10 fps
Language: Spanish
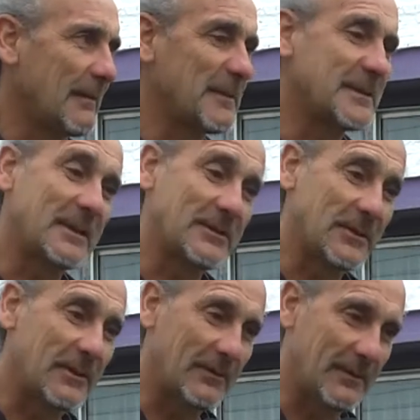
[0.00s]

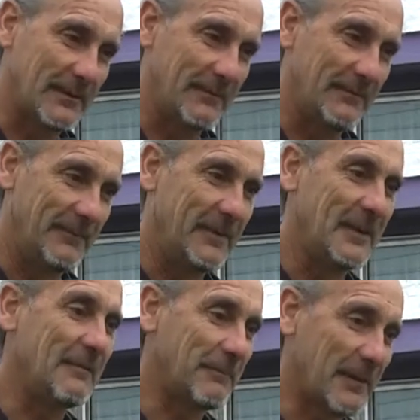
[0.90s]
Capacitación en Obra
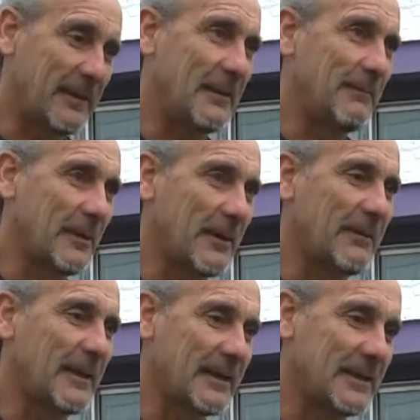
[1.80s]
del
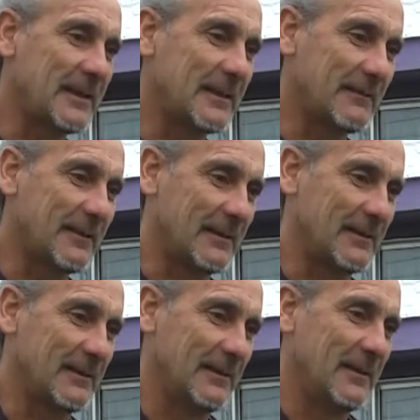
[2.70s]
programa Argentina
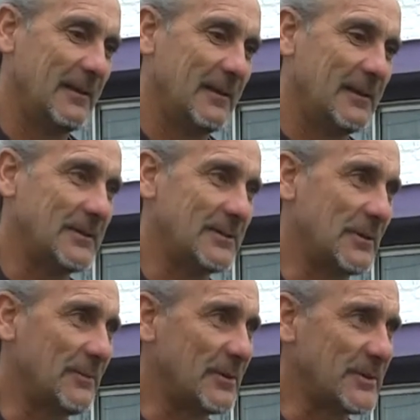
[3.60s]
Trabaja.
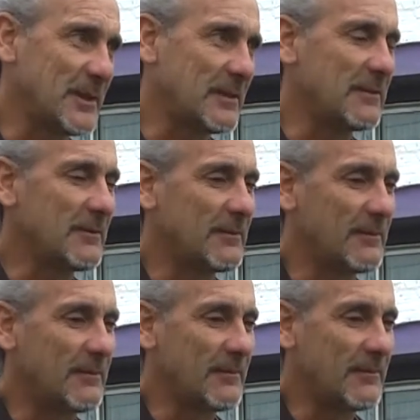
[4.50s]
Somos
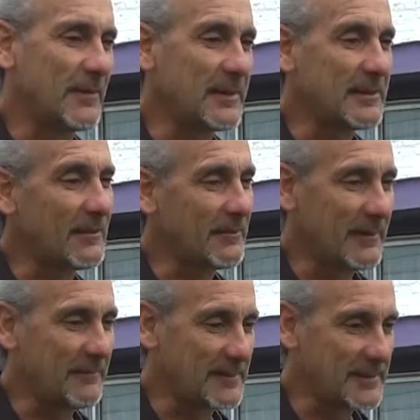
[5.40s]
120 los
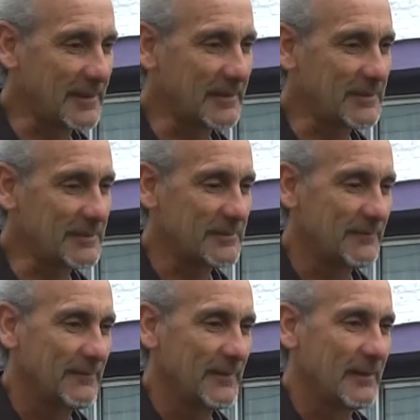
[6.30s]
beneficiarios
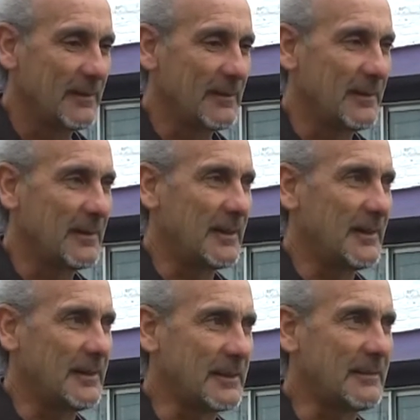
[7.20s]

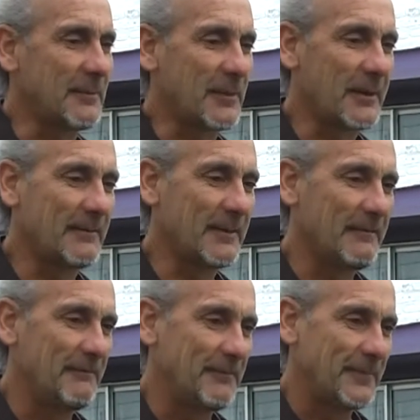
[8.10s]
de este
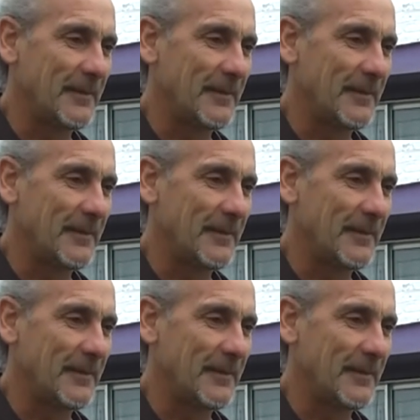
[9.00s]
programa